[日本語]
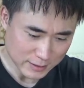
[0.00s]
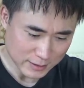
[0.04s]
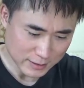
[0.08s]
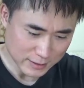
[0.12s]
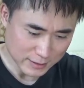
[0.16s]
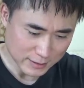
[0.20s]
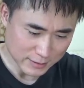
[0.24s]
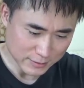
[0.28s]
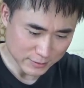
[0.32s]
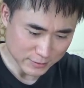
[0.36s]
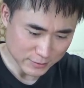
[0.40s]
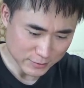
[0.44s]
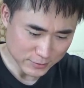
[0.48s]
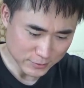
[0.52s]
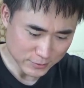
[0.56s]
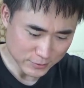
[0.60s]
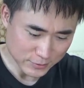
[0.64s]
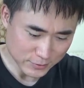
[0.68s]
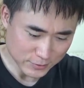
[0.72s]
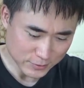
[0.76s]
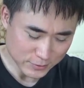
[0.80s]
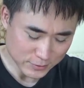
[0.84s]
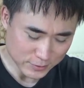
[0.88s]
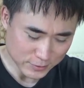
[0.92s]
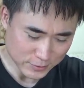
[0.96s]
あ
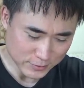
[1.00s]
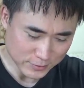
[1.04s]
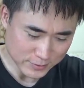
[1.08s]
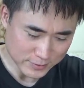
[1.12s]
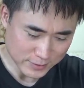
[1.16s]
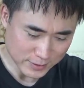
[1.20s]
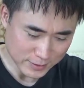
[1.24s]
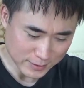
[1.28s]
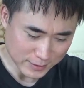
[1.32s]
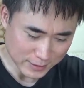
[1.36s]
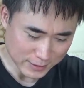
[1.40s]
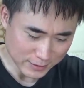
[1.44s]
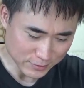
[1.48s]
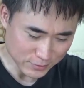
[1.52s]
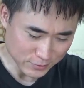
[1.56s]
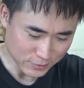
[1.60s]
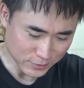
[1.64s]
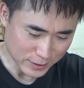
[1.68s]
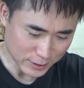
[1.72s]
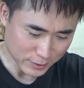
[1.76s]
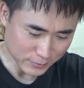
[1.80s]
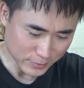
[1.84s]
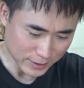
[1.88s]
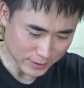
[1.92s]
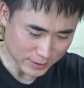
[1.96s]
の前回の動
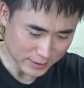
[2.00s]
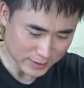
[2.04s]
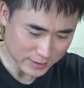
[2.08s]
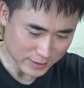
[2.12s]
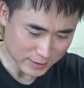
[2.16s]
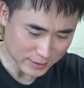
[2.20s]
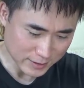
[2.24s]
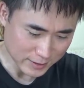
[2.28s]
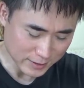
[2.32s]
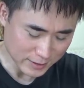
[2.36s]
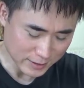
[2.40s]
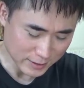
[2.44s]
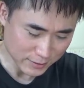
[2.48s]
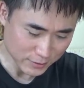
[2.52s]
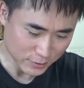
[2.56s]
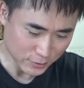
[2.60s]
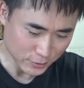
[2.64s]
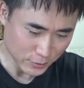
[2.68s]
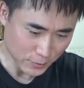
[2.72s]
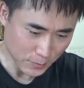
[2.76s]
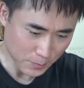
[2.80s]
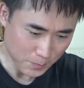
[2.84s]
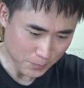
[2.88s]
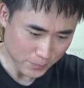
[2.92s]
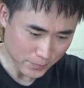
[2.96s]
画でも話したんだけれ
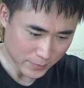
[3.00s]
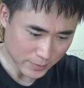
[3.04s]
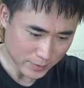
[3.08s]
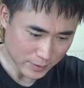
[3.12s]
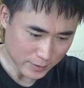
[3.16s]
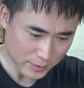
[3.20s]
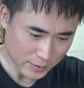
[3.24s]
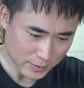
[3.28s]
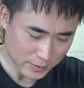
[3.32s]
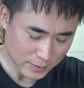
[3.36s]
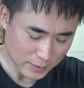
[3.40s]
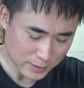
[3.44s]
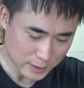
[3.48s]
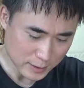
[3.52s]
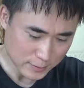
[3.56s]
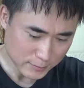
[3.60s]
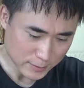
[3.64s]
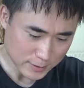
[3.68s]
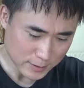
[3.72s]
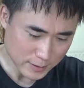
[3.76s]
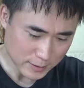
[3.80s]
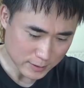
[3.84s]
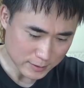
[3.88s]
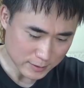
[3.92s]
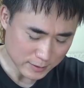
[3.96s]
ど石
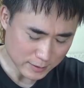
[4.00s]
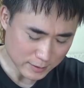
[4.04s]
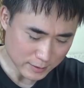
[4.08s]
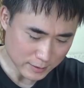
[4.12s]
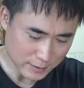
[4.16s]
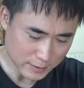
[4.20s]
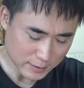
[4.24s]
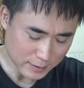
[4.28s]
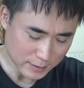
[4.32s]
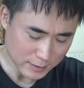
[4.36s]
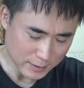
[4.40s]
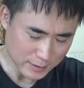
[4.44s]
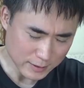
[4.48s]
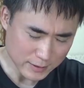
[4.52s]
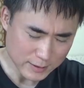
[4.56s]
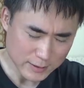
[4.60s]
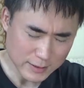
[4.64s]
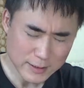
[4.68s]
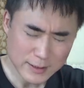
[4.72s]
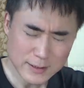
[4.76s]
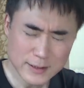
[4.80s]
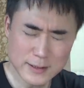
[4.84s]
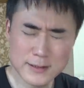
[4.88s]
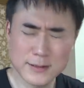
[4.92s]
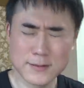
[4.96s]
破さんって
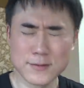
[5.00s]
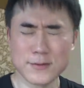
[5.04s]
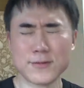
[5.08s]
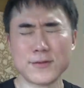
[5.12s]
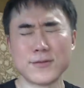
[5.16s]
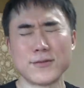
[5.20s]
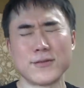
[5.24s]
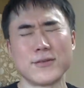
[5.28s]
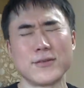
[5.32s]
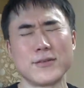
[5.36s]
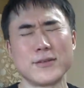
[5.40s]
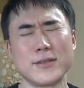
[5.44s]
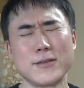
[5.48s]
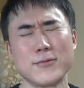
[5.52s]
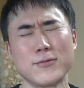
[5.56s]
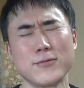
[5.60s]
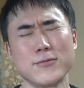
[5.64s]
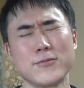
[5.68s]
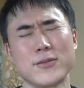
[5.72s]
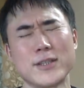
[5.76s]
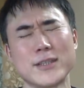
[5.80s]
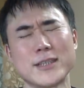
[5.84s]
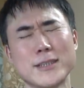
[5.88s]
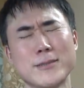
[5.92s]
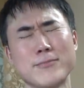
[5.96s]
その日
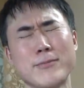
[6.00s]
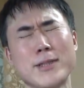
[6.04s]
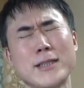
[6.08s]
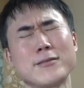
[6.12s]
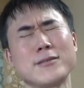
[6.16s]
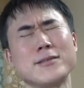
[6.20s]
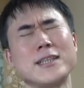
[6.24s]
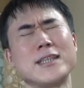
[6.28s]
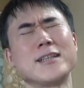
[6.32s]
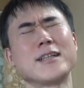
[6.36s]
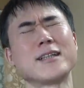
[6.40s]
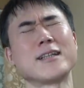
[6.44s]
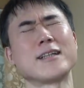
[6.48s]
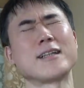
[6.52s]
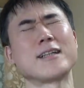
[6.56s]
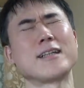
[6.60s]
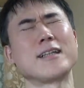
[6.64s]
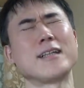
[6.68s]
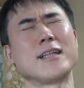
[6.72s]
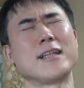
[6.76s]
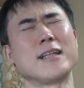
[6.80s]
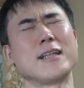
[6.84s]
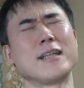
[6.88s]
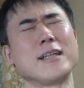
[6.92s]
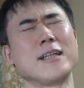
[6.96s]
本は島国だか
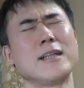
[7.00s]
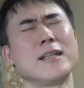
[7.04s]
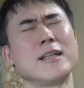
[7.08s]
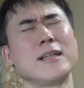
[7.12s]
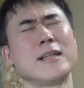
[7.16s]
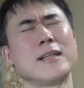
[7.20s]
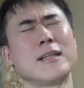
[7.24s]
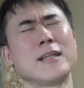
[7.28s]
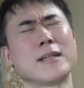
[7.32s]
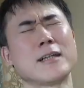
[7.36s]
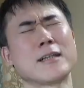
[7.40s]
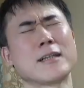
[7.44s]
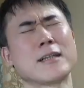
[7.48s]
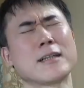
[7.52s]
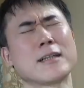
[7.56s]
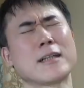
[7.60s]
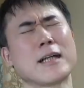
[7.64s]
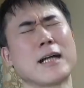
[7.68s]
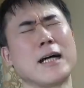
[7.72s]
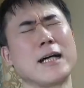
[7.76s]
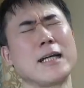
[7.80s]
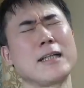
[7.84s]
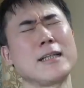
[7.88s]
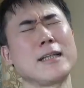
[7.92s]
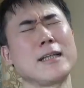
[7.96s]
ら
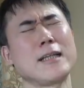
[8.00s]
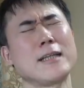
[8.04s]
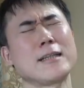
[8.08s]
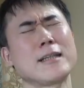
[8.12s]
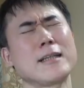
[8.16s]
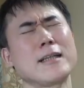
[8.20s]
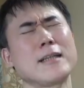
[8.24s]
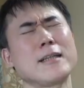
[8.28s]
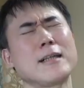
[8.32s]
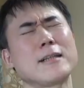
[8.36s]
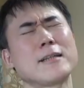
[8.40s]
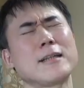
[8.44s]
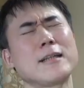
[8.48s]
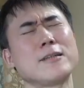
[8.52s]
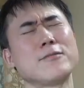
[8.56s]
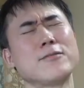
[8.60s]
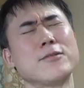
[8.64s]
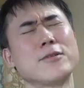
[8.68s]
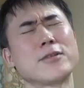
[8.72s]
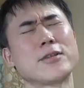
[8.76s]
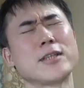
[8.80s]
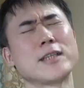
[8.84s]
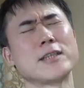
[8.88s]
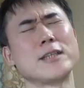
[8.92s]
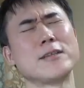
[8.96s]
海兵隊がないの
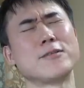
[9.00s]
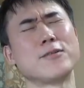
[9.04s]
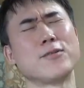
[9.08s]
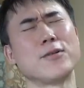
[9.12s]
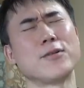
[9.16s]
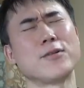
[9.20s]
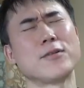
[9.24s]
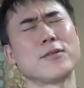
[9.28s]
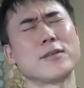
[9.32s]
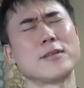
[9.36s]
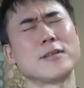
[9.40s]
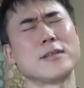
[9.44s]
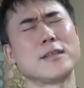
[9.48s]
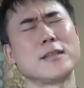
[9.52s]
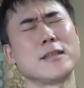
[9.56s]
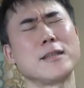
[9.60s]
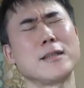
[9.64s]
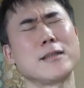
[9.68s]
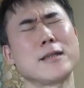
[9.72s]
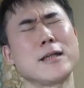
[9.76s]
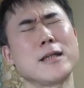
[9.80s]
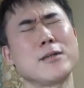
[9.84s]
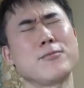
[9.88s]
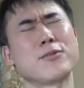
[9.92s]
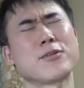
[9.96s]
はおかしいと自
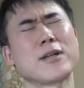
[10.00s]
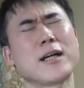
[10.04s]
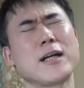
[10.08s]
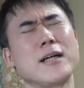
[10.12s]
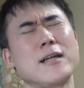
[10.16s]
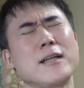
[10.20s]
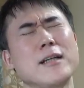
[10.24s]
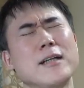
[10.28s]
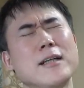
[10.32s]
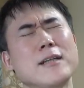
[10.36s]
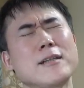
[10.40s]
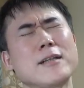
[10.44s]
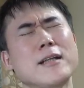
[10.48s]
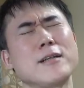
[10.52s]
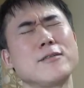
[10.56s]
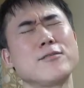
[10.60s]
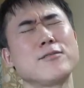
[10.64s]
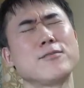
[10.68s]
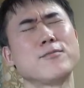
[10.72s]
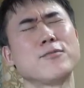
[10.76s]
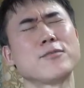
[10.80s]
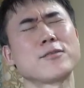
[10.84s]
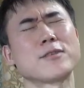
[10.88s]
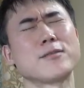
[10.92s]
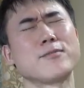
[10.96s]
衛隊も海兵隊
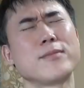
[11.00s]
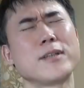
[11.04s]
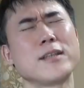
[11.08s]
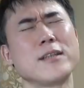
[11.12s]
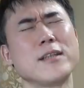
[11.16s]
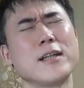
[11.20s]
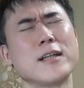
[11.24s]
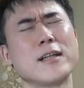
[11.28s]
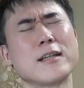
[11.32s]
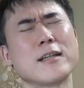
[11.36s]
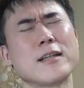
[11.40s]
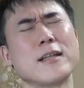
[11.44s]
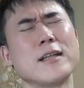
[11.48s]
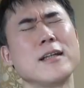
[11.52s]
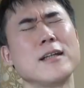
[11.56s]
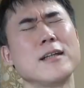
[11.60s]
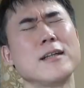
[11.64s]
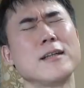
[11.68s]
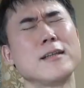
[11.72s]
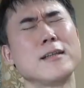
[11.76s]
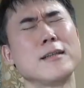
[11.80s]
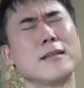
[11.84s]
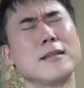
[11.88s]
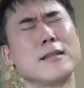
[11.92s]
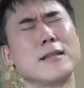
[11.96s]
を持つべきだ、
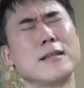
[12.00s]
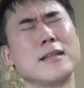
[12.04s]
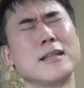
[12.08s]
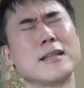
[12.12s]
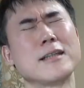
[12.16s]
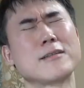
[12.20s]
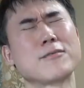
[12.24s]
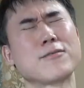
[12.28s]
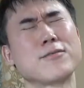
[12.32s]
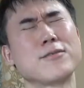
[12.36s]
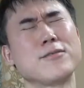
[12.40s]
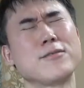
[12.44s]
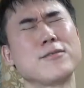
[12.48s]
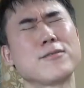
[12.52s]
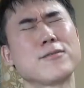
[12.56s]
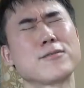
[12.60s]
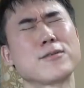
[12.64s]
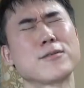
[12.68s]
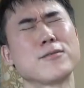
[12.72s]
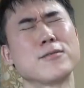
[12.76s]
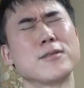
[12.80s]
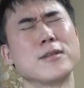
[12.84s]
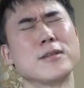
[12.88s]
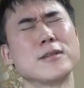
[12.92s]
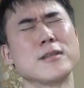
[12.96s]
えー、というこ
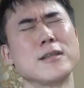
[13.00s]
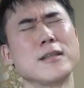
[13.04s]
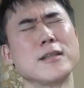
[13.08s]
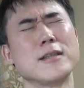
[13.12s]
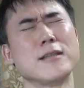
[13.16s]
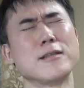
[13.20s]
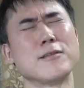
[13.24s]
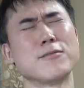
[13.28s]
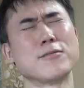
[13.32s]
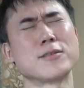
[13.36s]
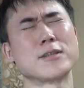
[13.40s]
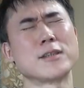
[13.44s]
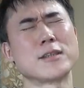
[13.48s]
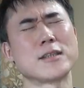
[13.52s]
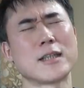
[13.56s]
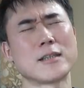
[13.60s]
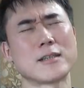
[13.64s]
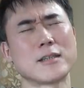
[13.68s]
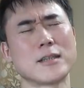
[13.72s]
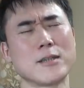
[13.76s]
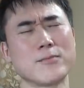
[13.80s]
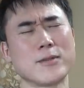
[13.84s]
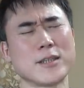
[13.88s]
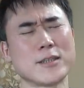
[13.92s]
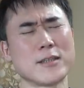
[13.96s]
とをですねおっしゃっ
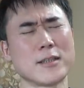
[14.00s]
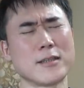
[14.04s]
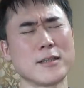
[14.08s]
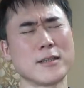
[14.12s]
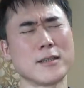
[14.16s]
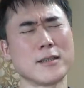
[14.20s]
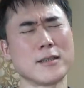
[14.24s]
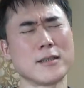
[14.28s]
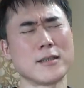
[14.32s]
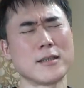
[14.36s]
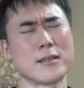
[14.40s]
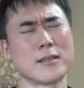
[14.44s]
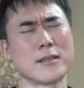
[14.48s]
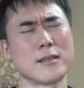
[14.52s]
てましたね。